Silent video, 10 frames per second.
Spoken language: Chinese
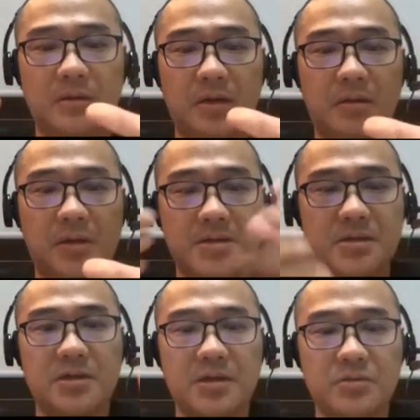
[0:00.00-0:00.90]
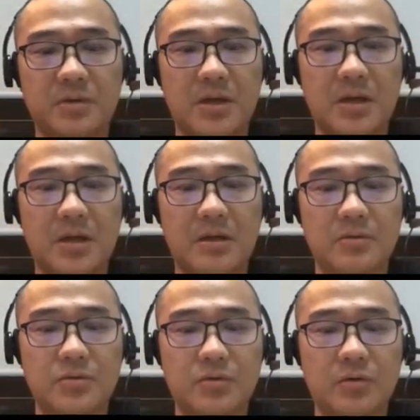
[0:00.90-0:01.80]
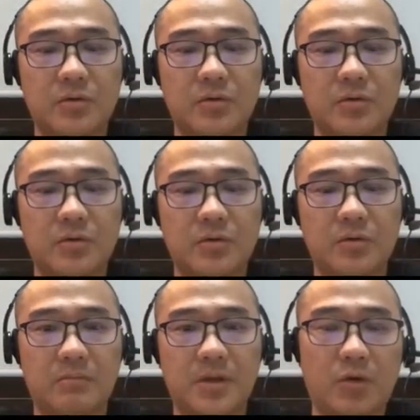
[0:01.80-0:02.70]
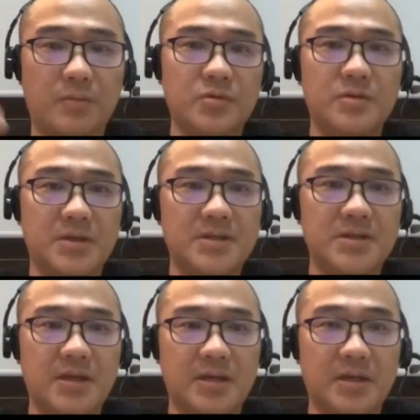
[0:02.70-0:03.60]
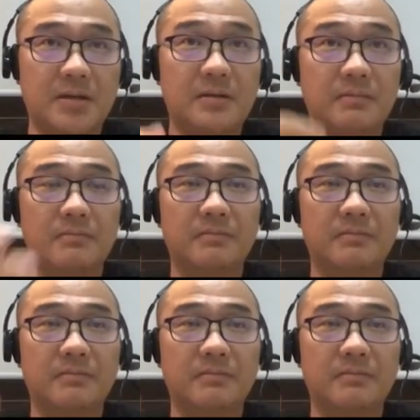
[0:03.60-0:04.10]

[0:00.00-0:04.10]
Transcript: 然后当时提出来了说，那我们做这个之前也跟